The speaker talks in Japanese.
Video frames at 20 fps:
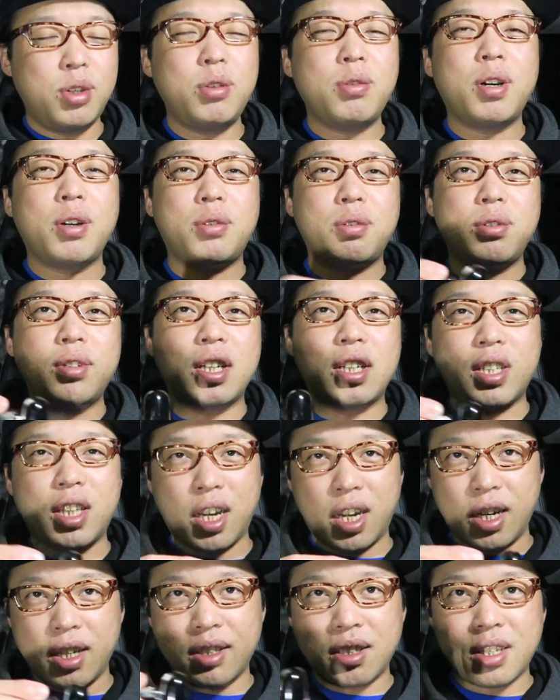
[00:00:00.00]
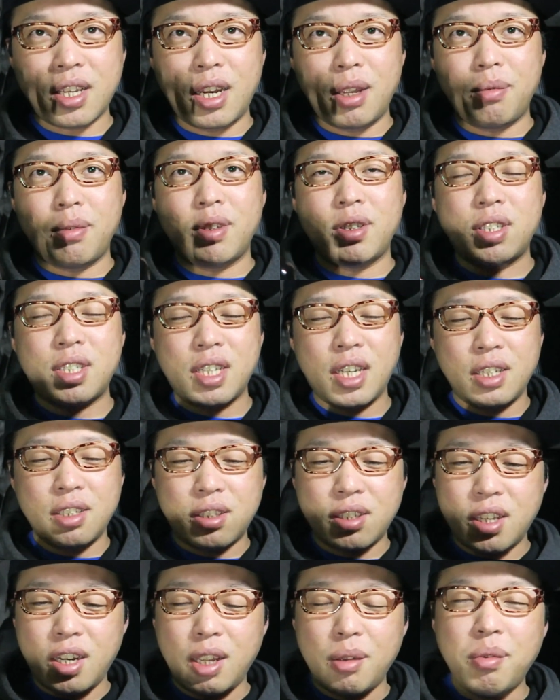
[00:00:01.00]
冬は冬で下からつければ、下
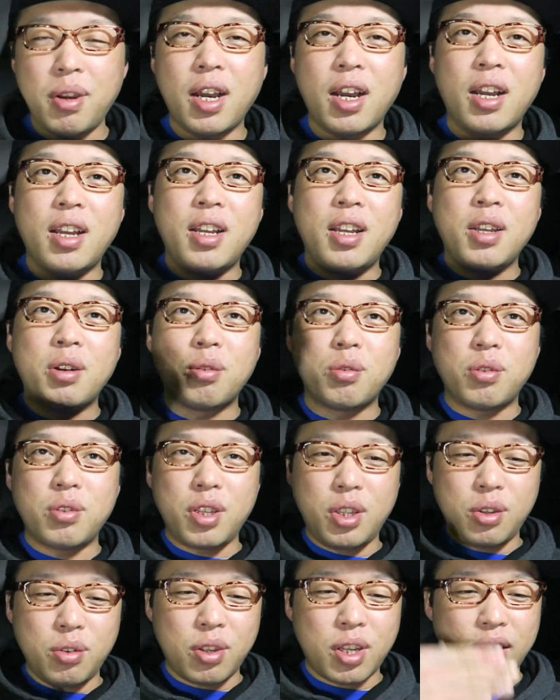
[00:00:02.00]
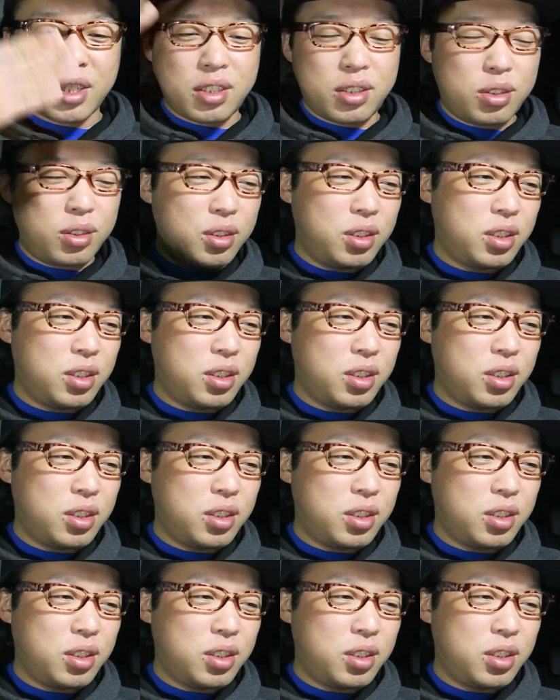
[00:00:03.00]
につければ、この匂いが